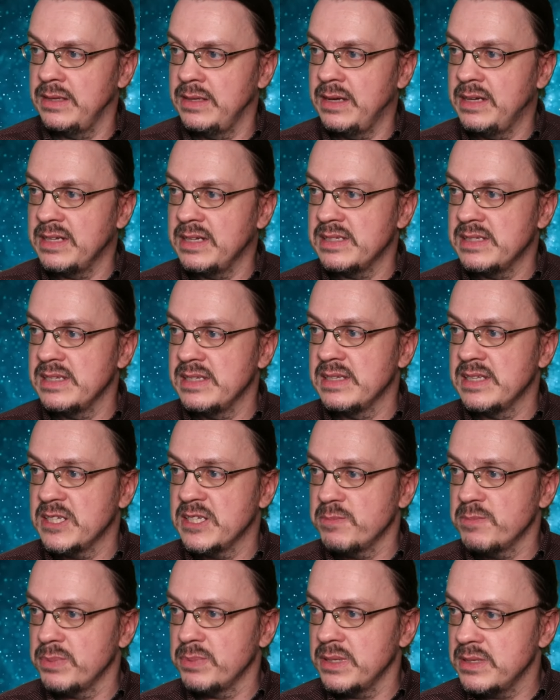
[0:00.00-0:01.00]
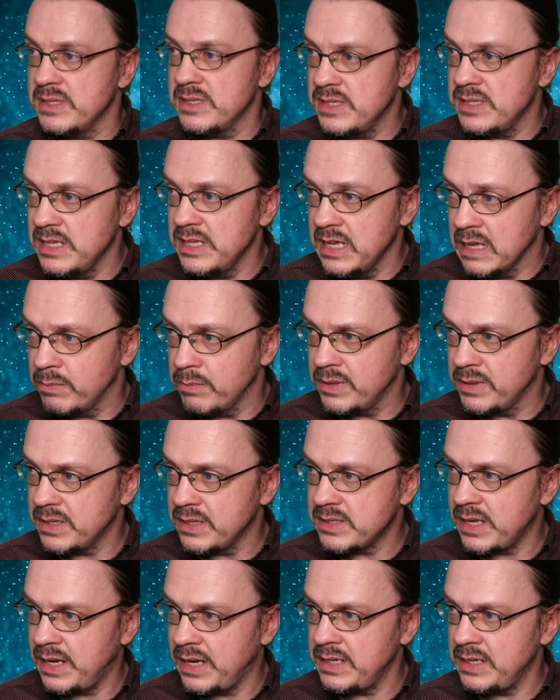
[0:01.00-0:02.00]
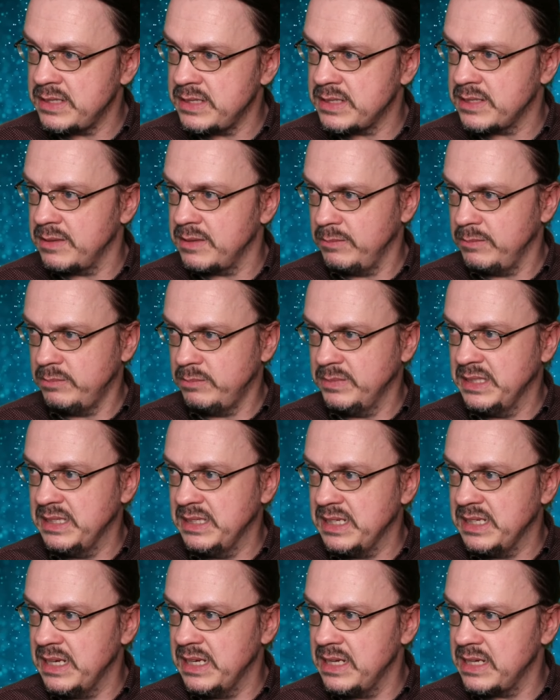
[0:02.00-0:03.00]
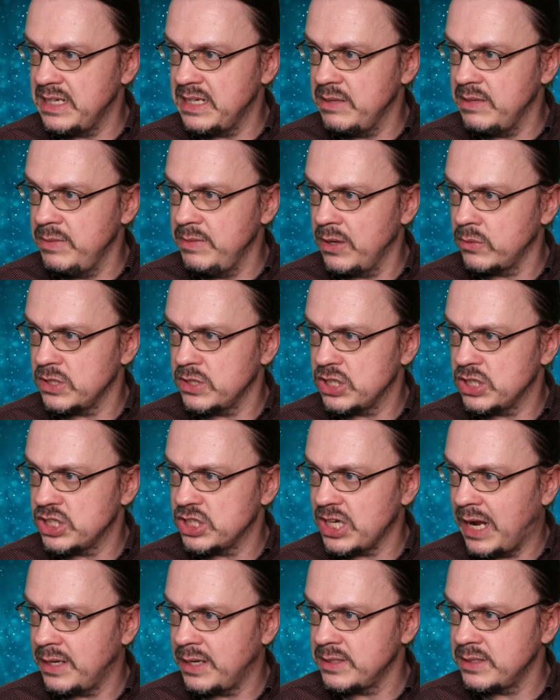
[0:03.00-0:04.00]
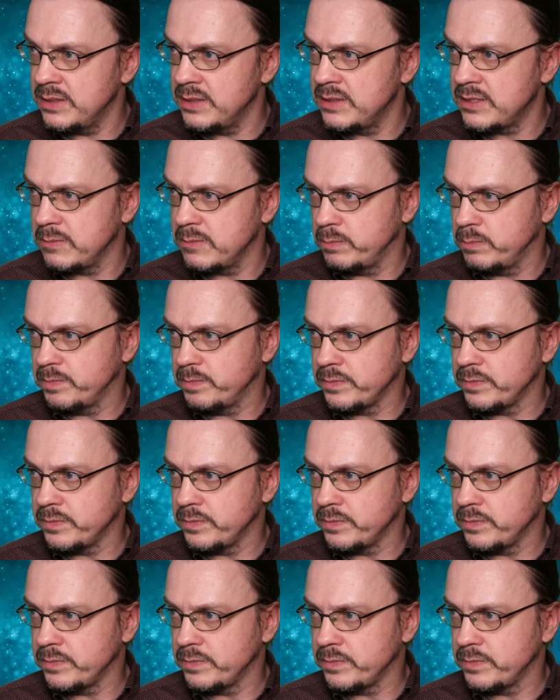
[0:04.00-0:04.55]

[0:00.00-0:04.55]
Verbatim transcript: Ja, das ist das Prinzip. Das heißt, die Delegitimierung des Staates